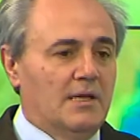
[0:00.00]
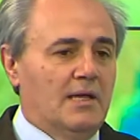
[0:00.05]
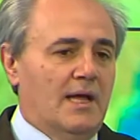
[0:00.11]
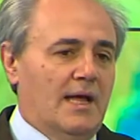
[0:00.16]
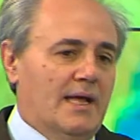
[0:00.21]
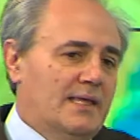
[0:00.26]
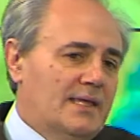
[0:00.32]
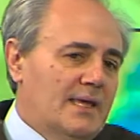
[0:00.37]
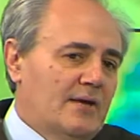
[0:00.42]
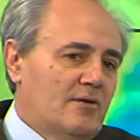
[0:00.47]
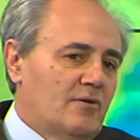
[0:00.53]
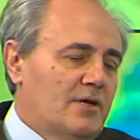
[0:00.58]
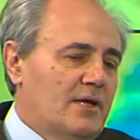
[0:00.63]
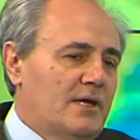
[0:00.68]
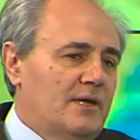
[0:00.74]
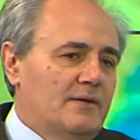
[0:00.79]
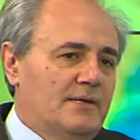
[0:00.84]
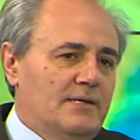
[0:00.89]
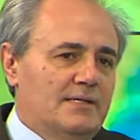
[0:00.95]
È chiaro
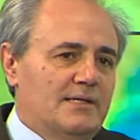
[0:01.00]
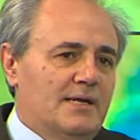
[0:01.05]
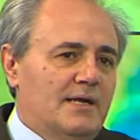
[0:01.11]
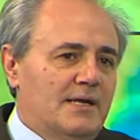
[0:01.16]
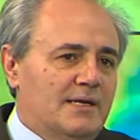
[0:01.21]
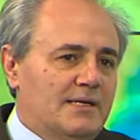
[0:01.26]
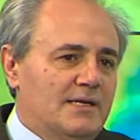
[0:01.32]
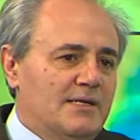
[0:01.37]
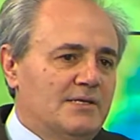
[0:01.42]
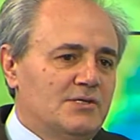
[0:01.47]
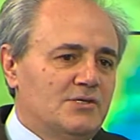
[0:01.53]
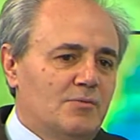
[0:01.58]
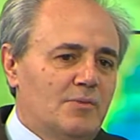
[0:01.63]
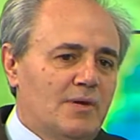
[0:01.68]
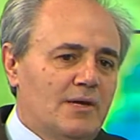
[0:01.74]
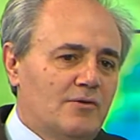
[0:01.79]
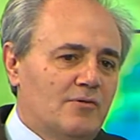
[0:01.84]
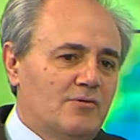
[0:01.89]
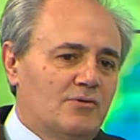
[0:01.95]
che i trial clinici
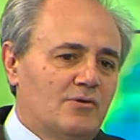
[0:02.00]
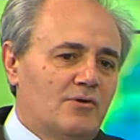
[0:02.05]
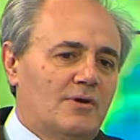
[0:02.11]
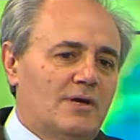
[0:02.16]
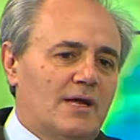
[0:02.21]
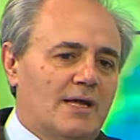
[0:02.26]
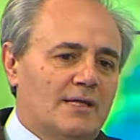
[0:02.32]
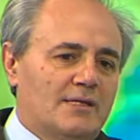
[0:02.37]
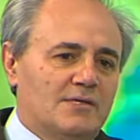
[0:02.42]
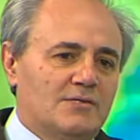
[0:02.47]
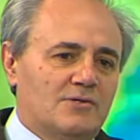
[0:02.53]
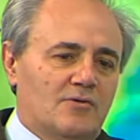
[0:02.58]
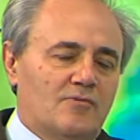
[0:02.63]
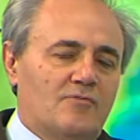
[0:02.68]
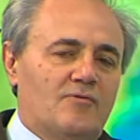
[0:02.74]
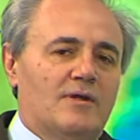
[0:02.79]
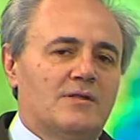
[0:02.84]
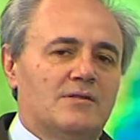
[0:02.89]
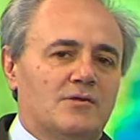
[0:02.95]
ben controllati sono
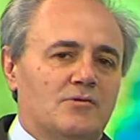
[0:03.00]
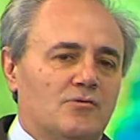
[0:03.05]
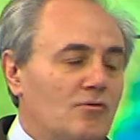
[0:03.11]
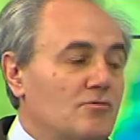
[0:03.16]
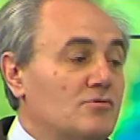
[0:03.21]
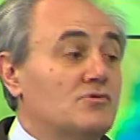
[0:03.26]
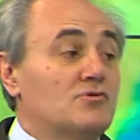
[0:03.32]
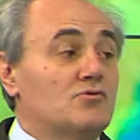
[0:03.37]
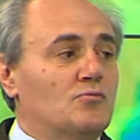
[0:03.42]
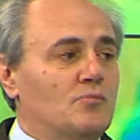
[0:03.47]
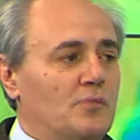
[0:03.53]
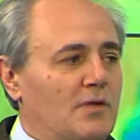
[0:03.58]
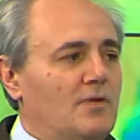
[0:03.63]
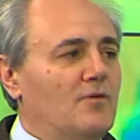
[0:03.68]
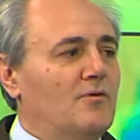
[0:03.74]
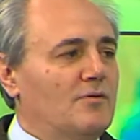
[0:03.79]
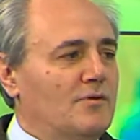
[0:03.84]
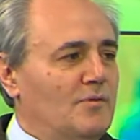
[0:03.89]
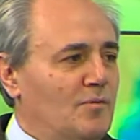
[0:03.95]
fatti non su
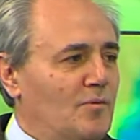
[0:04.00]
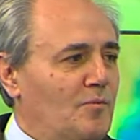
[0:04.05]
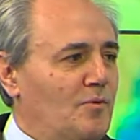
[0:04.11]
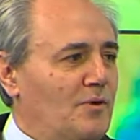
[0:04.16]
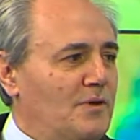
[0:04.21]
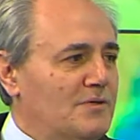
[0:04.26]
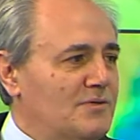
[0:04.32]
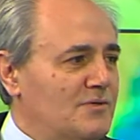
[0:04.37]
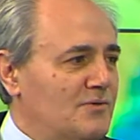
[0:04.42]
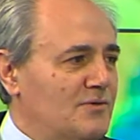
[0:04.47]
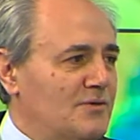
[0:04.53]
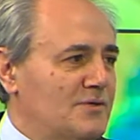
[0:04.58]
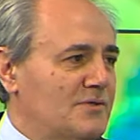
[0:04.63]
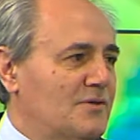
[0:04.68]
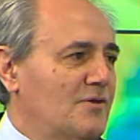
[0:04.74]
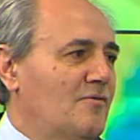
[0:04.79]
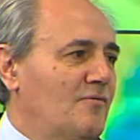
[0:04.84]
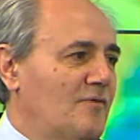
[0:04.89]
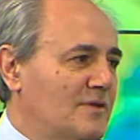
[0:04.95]
milioni di popolazione,
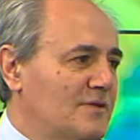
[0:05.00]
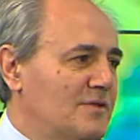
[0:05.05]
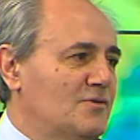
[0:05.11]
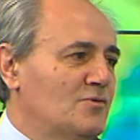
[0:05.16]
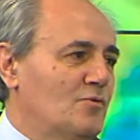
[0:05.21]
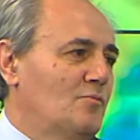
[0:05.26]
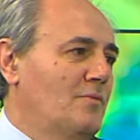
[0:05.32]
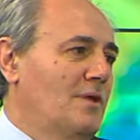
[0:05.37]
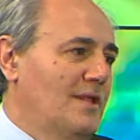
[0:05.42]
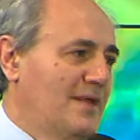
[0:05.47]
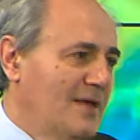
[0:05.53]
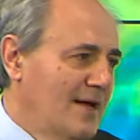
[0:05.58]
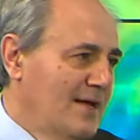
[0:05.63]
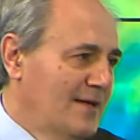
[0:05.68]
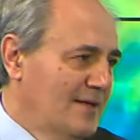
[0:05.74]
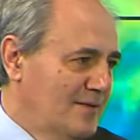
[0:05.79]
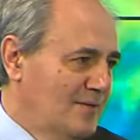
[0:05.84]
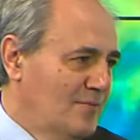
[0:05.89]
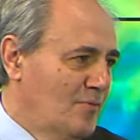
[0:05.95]
sono fatti su
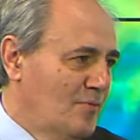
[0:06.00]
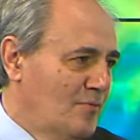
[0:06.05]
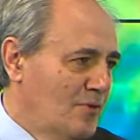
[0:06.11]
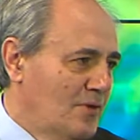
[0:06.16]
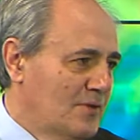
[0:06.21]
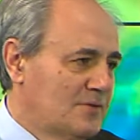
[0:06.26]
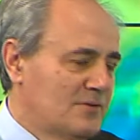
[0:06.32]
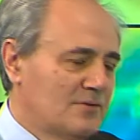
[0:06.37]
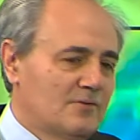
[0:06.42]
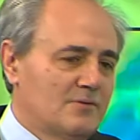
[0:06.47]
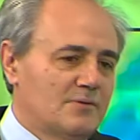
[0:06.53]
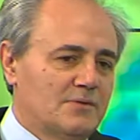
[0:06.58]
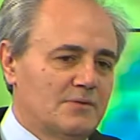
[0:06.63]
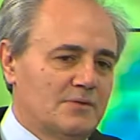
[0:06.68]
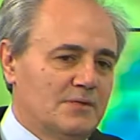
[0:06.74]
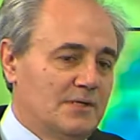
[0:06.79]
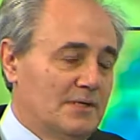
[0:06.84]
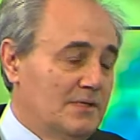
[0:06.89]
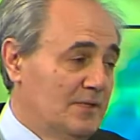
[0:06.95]
migliaia di,
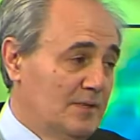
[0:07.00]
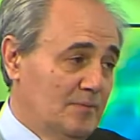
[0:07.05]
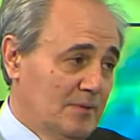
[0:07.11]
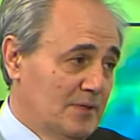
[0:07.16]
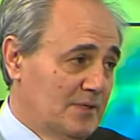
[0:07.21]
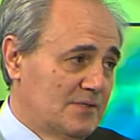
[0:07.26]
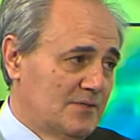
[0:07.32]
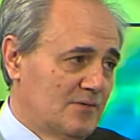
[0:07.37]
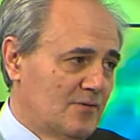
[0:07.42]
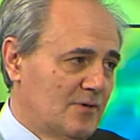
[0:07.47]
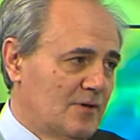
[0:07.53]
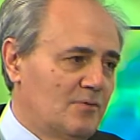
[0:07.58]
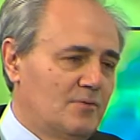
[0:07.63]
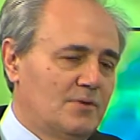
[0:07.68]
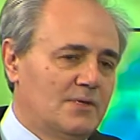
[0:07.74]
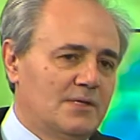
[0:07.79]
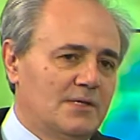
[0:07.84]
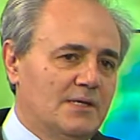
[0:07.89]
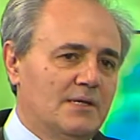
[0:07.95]
di, di persone,
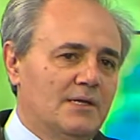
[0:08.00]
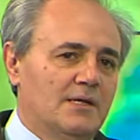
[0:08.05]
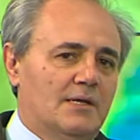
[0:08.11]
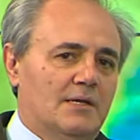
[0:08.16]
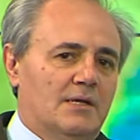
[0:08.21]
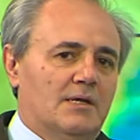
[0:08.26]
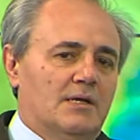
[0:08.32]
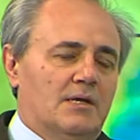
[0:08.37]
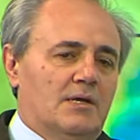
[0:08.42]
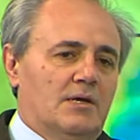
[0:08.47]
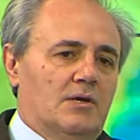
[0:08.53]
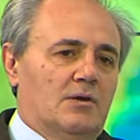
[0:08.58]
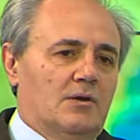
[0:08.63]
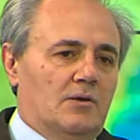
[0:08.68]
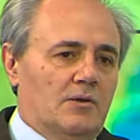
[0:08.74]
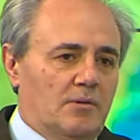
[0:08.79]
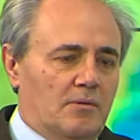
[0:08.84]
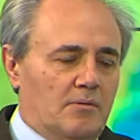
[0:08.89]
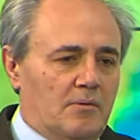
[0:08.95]
quindi
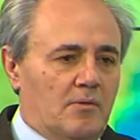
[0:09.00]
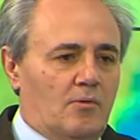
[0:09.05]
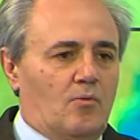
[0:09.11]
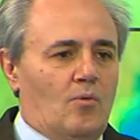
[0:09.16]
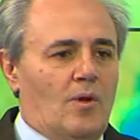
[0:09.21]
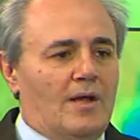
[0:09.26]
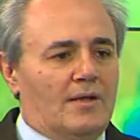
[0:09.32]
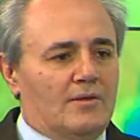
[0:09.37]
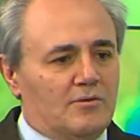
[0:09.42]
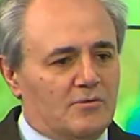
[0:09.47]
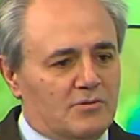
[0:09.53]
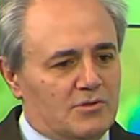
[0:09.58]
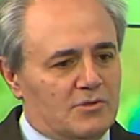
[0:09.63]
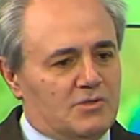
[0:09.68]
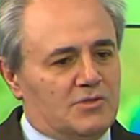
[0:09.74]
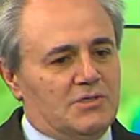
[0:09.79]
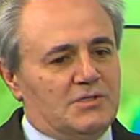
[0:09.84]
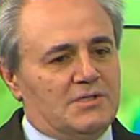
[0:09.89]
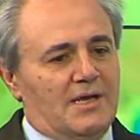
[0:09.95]
quando
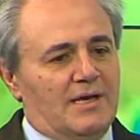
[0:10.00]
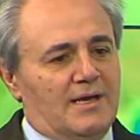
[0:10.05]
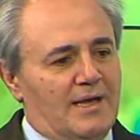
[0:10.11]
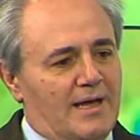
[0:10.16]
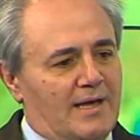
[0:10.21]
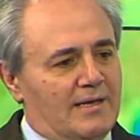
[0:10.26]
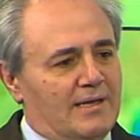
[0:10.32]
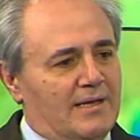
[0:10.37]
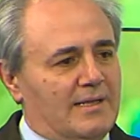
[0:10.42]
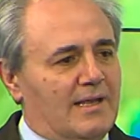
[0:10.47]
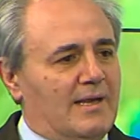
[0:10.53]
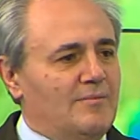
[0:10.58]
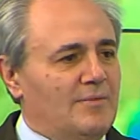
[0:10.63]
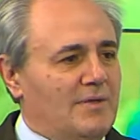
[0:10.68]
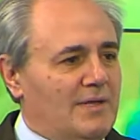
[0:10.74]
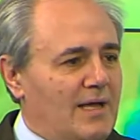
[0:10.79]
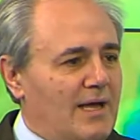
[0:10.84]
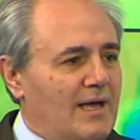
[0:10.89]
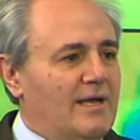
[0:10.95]
ci si allarga dalla
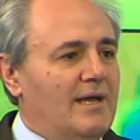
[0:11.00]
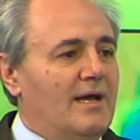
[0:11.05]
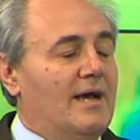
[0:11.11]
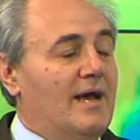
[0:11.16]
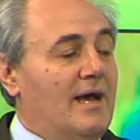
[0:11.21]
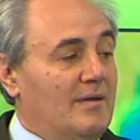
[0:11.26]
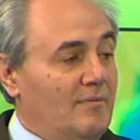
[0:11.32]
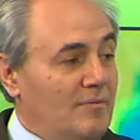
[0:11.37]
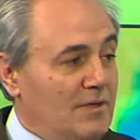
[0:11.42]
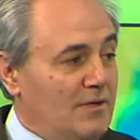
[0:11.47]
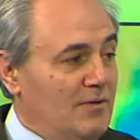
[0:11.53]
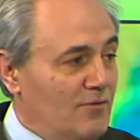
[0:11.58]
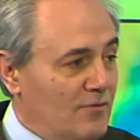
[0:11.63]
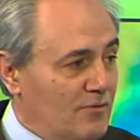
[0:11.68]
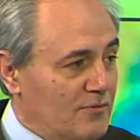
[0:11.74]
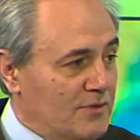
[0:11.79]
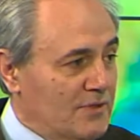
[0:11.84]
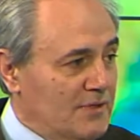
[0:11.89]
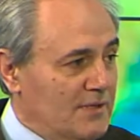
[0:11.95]
migliaia ai
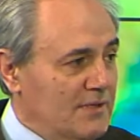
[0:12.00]
milioni...